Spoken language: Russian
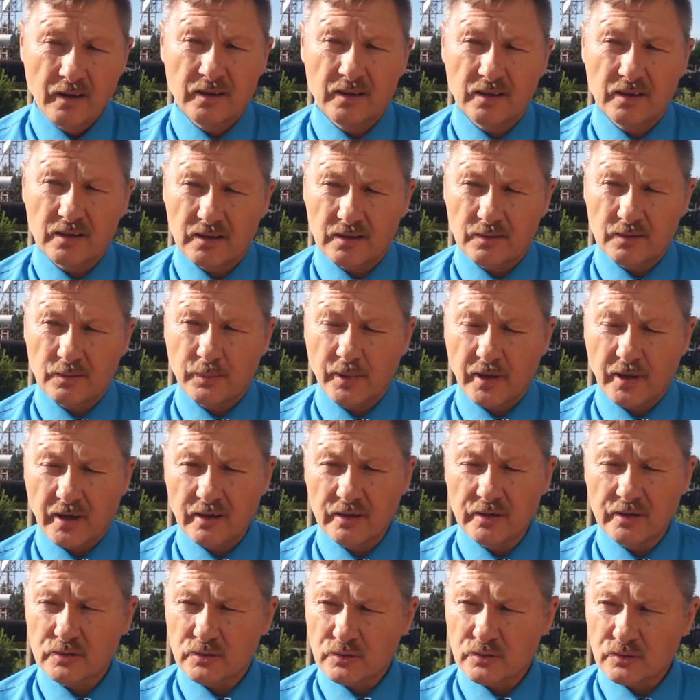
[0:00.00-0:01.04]
Э, по
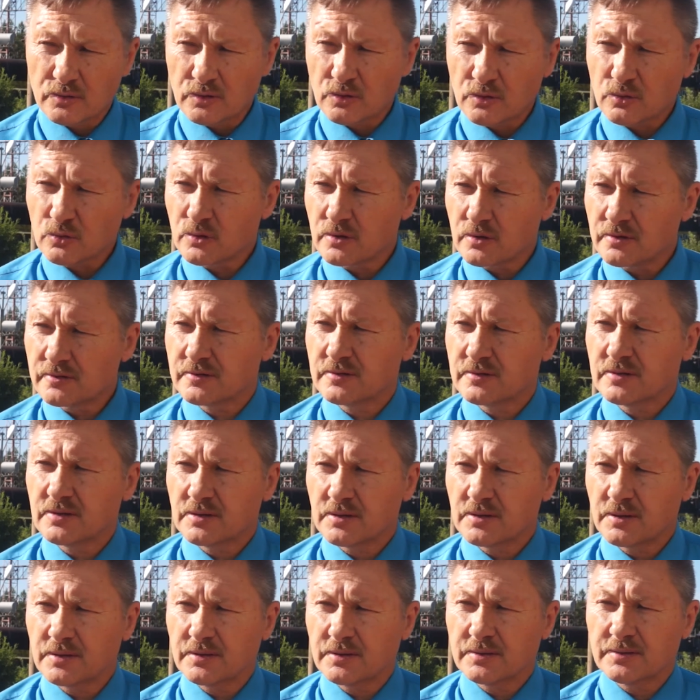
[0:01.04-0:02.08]
количеству грузов э,
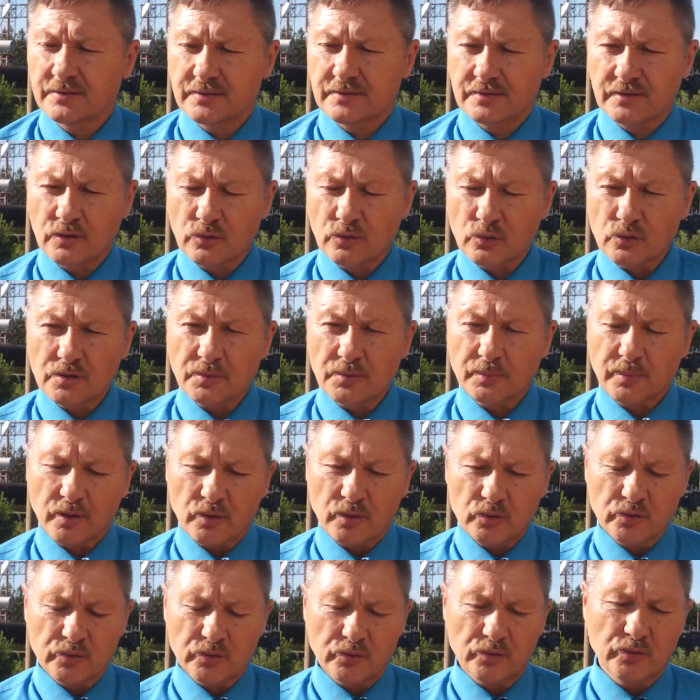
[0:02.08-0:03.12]
в грузы
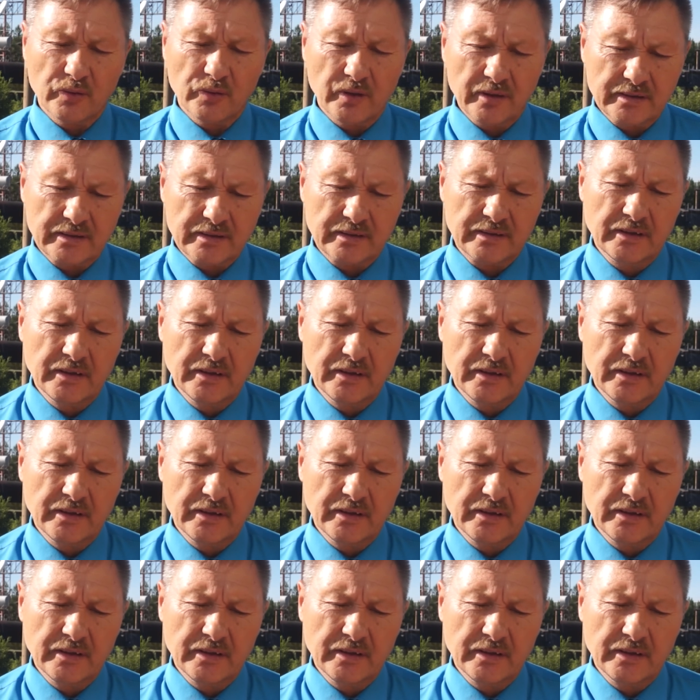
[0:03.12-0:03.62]
приходят у нас